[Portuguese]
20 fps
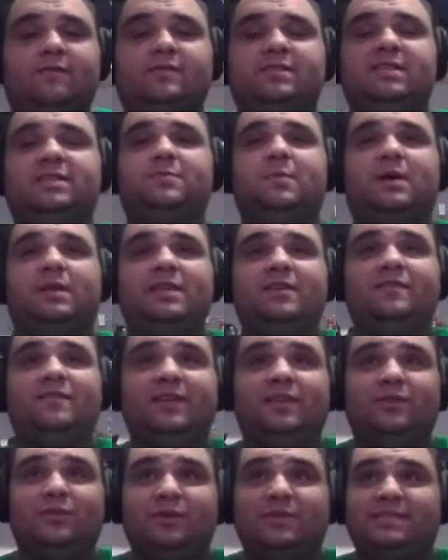Vocês podem
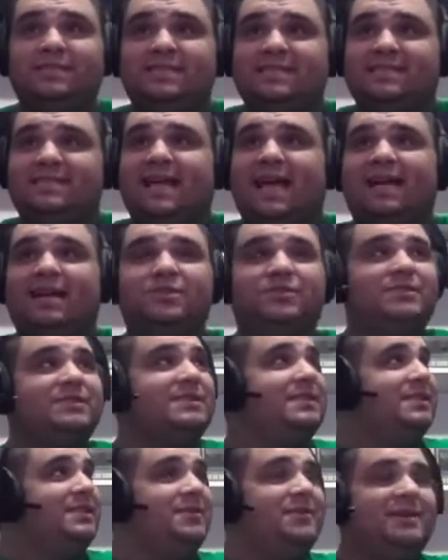ver todos esses actions
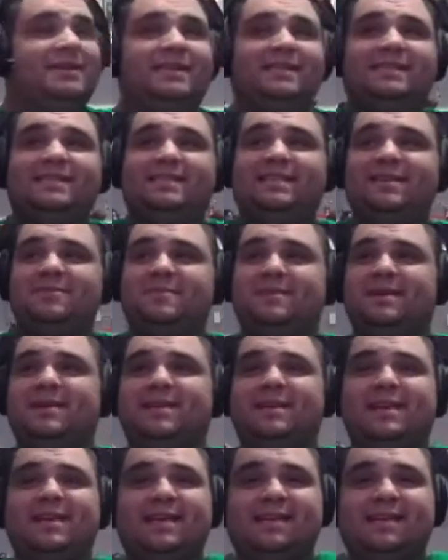que estão aqui em cima